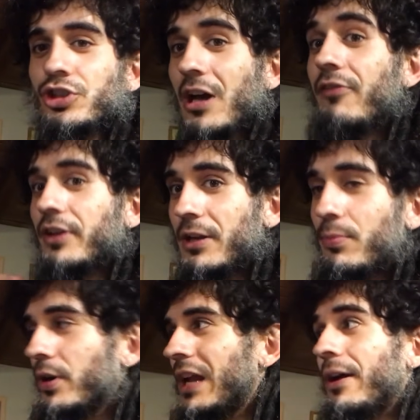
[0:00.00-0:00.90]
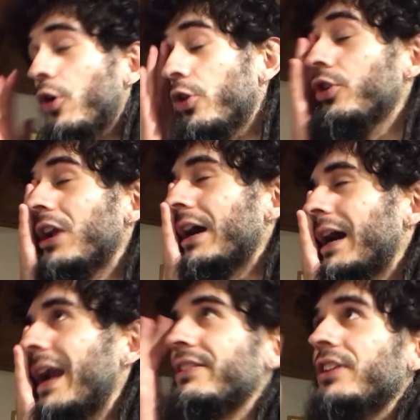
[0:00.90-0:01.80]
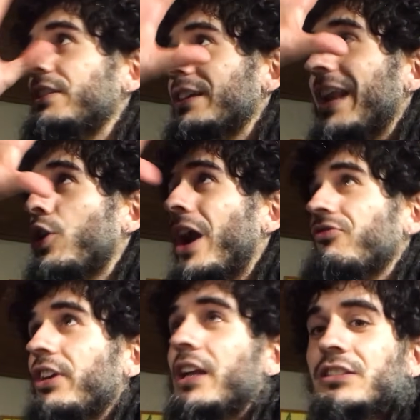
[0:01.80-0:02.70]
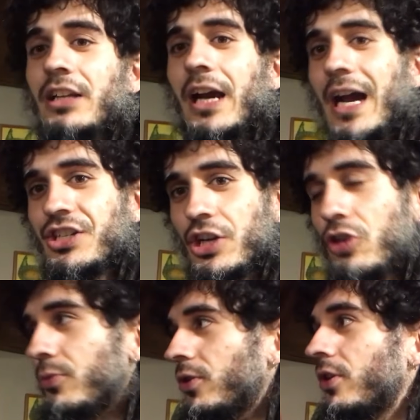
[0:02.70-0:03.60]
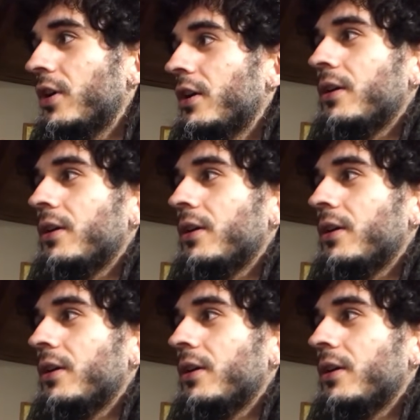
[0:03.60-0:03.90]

yo estaba feliz porque odio las, las carteles en las calles como...